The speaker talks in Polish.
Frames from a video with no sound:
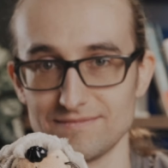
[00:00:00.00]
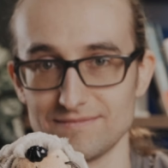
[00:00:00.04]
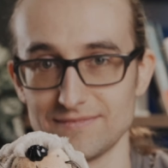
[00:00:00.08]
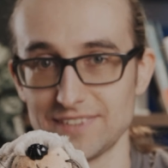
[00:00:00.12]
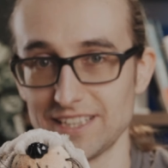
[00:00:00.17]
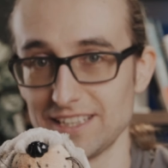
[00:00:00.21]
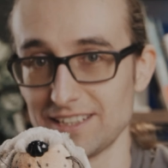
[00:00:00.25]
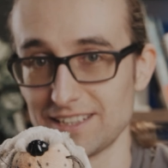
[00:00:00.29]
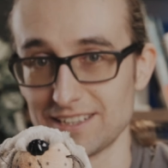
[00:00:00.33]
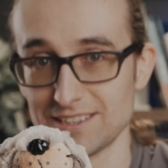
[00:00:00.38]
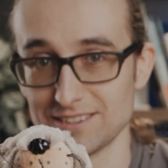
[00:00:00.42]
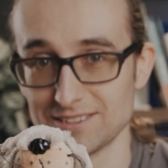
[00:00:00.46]

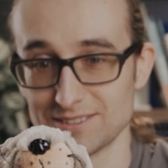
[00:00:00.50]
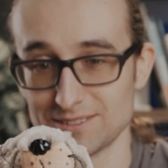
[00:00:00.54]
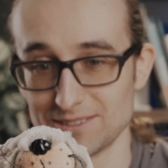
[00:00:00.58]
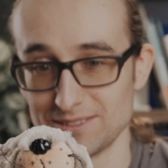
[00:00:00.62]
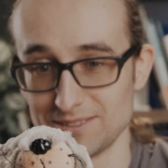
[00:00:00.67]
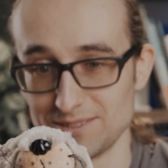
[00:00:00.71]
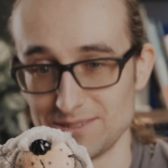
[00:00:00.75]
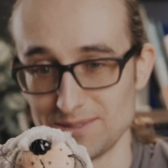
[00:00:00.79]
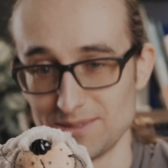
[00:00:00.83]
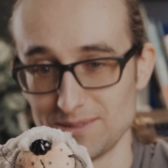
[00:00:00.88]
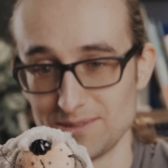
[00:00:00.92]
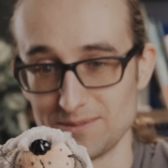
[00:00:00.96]
Teraz
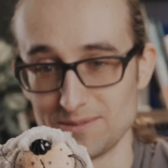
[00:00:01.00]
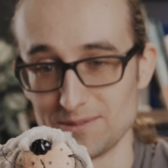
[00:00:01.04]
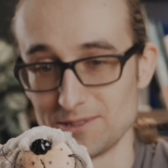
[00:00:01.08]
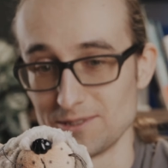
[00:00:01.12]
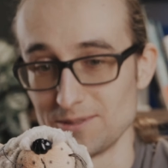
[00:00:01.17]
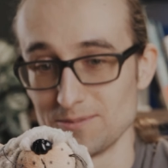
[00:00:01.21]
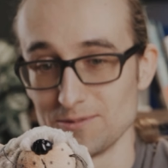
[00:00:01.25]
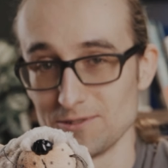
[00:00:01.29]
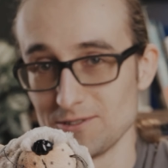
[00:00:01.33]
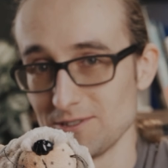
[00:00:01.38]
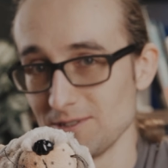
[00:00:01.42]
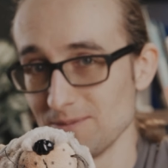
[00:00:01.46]

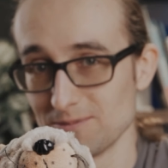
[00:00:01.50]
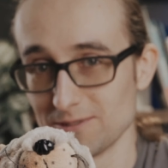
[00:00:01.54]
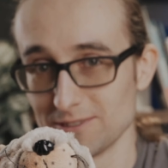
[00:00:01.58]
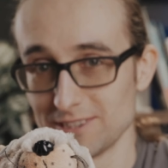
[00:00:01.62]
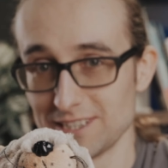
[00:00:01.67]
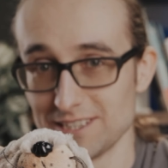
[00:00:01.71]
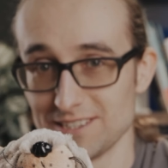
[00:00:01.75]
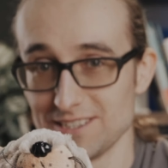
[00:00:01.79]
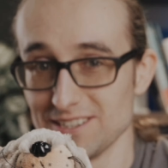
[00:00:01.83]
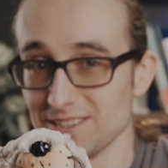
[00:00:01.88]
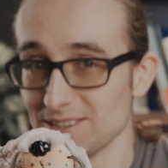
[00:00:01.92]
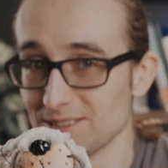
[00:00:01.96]
e, musimy
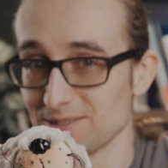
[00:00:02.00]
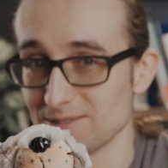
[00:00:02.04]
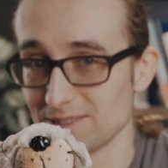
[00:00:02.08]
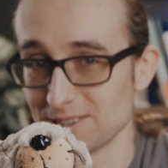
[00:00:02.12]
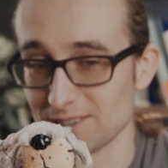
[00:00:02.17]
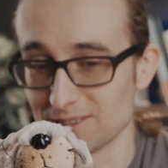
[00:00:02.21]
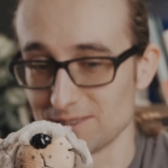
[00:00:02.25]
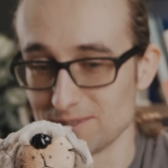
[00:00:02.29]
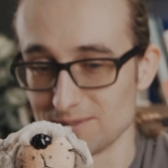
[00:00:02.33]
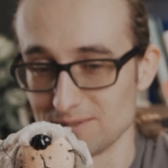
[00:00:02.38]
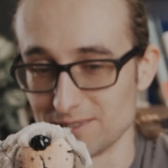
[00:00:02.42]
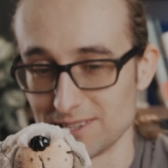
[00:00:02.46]
podać inną
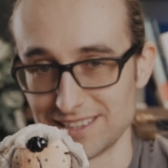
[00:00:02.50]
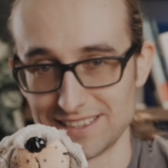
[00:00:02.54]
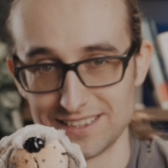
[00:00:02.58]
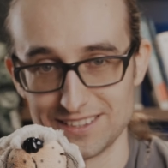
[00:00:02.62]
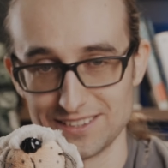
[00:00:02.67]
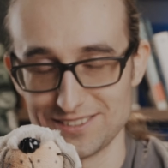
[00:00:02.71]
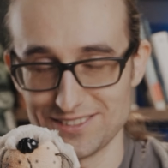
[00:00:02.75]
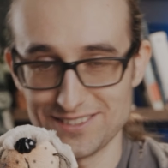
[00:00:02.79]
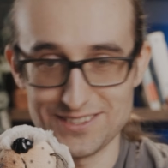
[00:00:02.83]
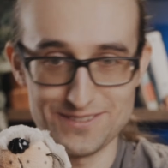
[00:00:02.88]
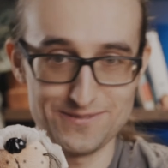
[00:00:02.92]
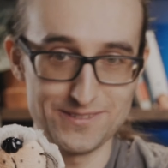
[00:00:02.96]
regułę,
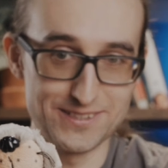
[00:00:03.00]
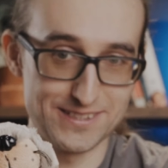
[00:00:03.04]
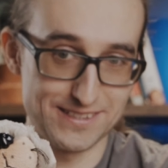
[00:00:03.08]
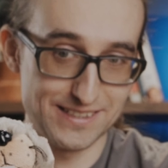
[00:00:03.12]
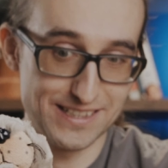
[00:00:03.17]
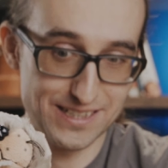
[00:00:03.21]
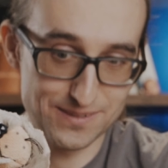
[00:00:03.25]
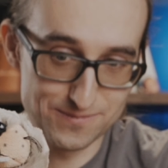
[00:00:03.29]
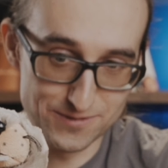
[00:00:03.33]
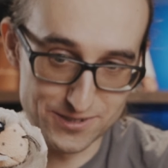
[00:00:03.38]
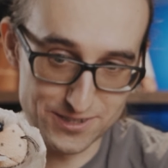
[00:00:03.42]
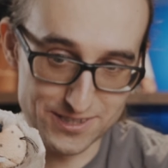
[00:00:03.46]
że
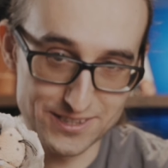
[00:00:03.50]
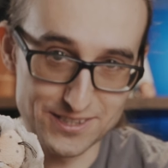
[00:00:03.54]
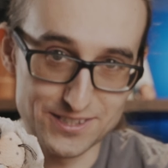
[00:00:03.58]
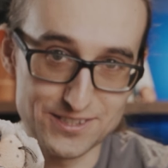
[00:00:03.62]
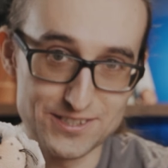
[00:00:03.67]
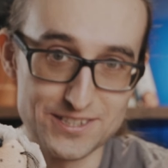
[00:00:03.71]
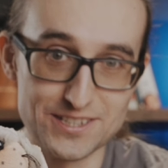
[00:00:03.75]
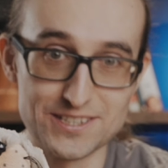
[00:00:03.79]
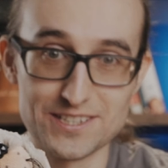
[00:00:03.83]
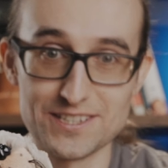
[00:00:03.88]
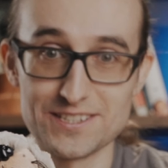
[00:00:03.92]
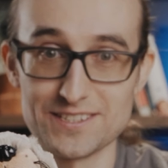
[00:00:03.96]
świstak może też
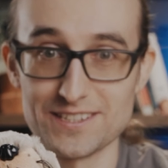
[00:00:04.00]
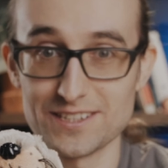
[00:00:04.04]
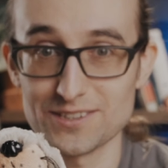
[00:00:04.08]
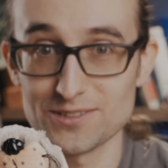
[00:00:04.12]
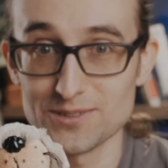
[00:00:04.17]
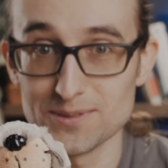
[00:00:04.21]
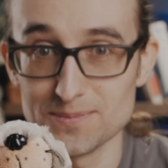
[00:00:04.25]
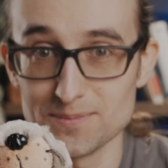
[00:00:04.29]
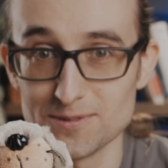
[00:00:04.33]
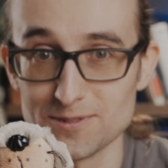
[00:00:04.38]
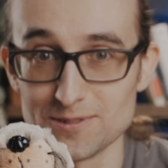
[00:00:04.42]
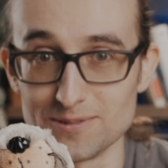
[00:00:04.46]
siedzieć na
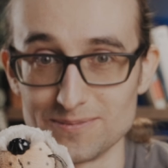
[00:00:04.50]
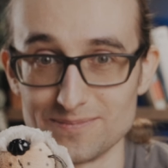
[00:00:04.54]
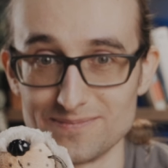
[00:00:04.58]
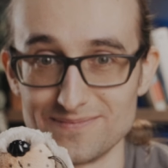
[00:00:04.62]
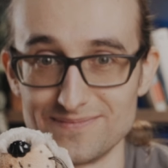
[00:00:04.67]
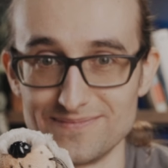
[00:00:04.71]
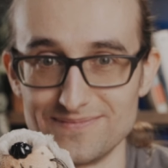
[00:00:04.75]
kubku.